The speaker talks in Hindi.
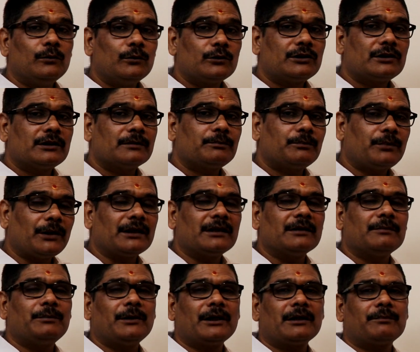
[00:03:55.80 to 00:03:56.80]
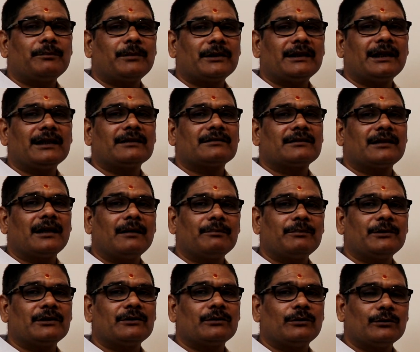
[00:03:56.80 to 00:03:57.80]
उच्च पद पर
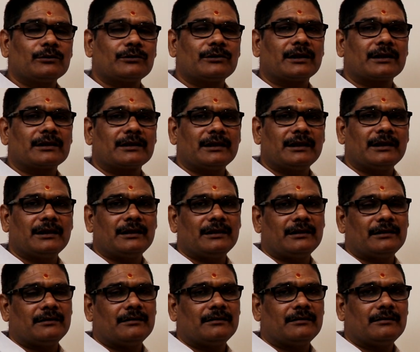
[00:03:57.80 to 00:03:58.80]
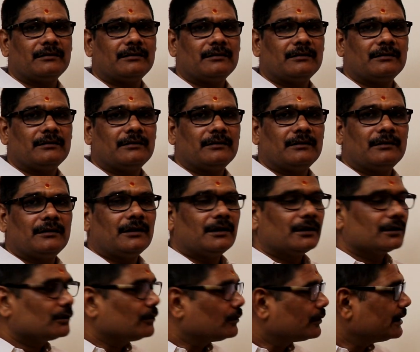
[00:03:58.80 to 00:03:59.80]
पदस्थापित हो सकते हैं
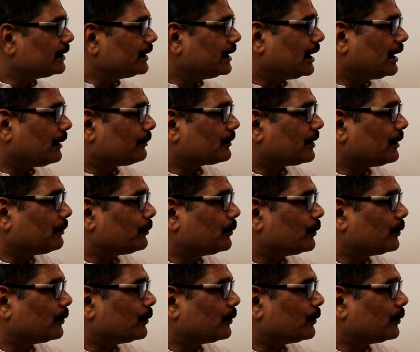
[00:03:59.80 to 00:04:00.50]
क्योंकि ये आपका